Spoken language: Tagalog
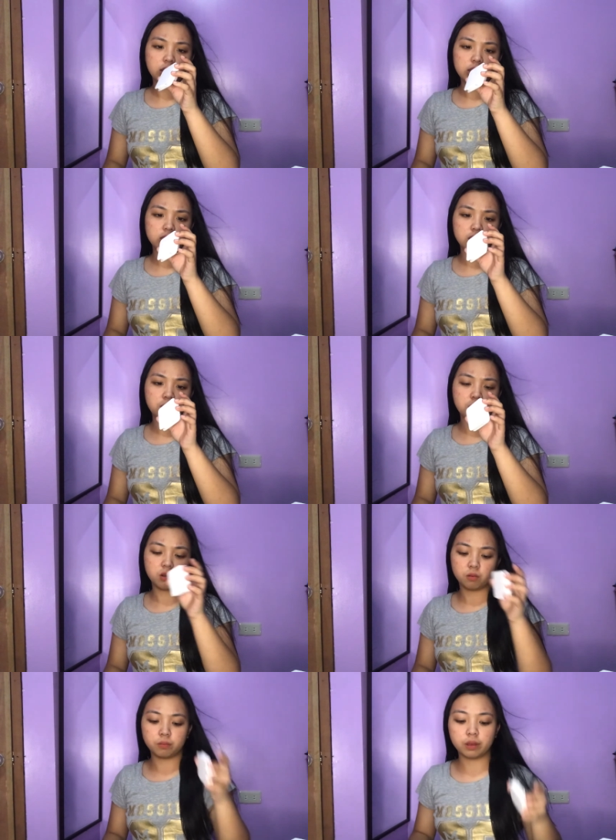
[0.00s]
Kasi
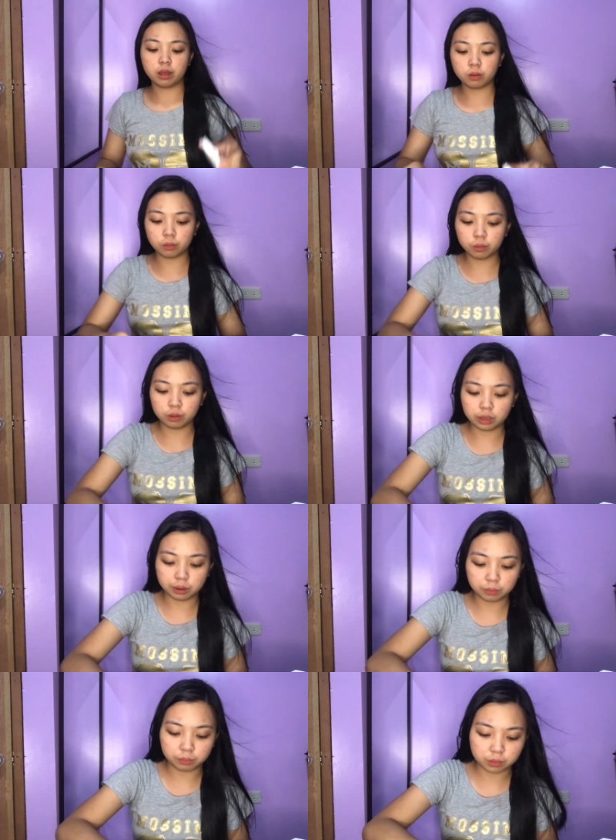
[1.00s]
meron pa akong
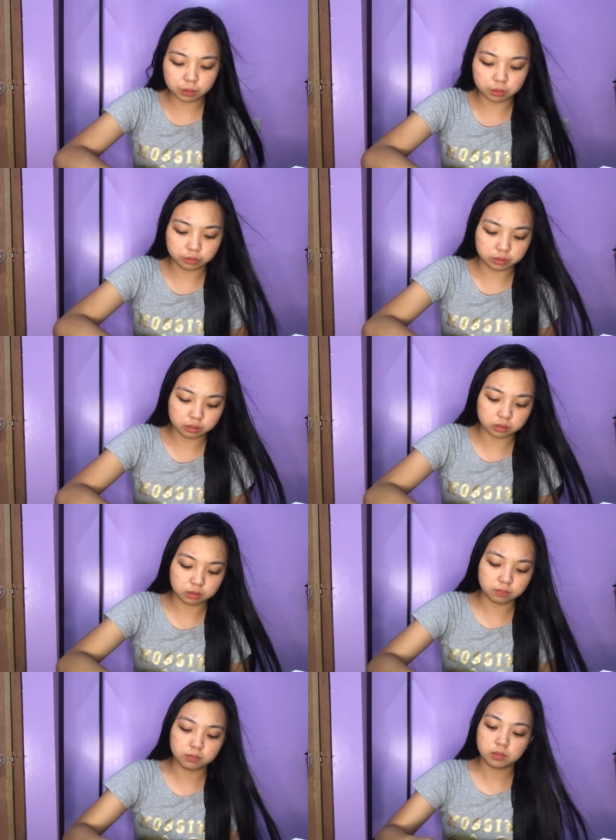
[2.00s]
earphones.
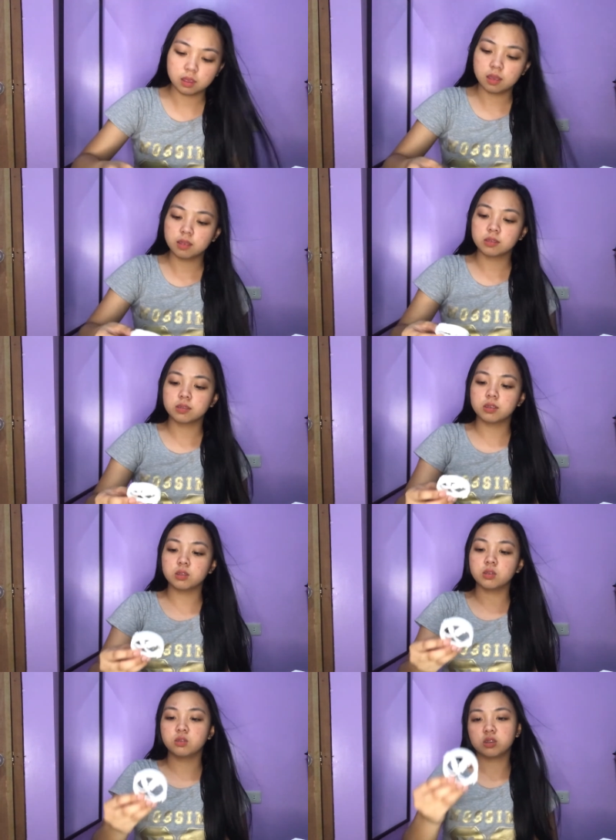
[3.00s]
Ito
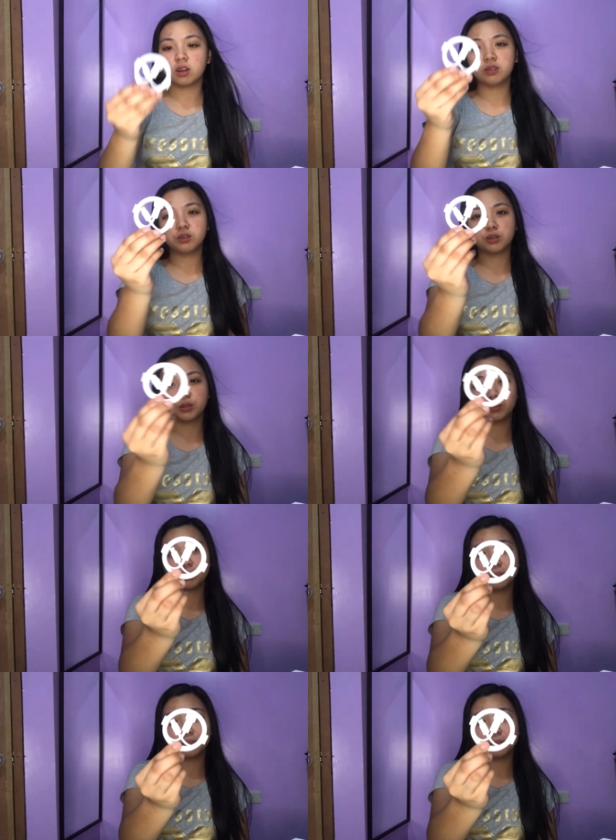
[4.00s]
yung charger